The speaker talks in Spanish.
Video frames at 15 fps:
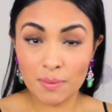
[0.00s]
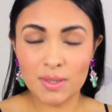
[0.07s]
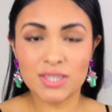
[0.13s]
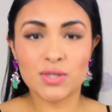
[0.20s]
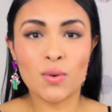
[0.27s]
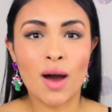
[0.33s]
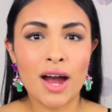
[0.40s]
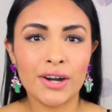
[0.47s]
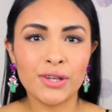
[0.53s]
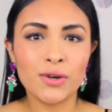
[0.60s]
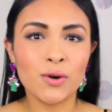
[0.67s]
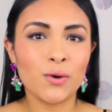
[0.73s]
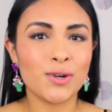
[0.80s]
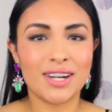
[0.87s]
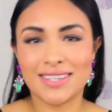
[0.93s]
de
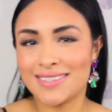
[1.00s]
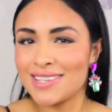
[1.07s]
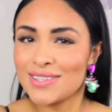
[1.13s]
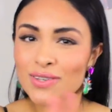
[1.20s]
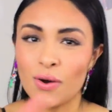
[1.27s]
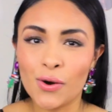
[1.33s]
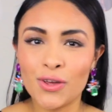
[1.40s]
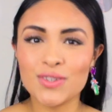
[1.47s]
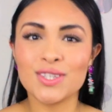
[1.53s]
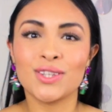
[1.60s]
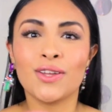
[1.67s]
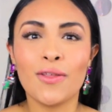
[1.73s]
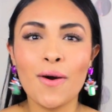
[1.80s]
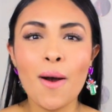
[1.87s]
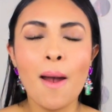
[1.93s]
vestuario, con accesorios y
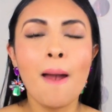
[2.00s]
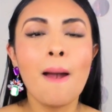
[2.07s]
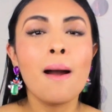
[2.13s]
todo